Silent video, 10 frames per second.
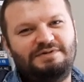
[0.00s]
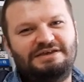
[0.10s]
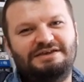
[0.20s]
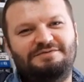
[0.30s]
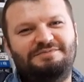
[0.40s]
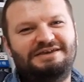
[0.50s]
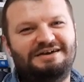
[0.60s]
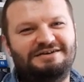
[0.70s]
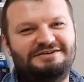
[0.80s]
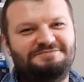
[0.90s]
Peki
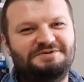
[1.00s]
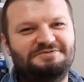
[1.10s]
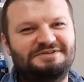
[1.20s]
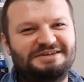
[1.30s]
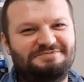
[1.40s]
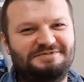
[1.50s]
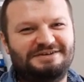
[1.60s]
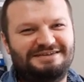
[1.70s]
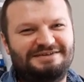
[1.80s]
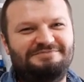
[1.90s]
bekarlık mı evlilik mi?
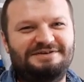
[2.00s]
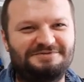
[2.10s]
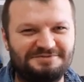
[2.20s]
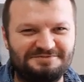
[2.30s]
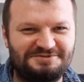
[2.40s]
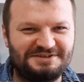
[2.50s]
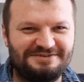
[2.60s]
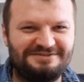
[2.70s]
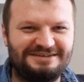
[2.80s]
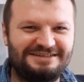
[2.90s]
Yani ben, Memnun musun
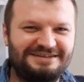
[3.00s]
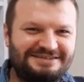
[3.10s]
evlilikten?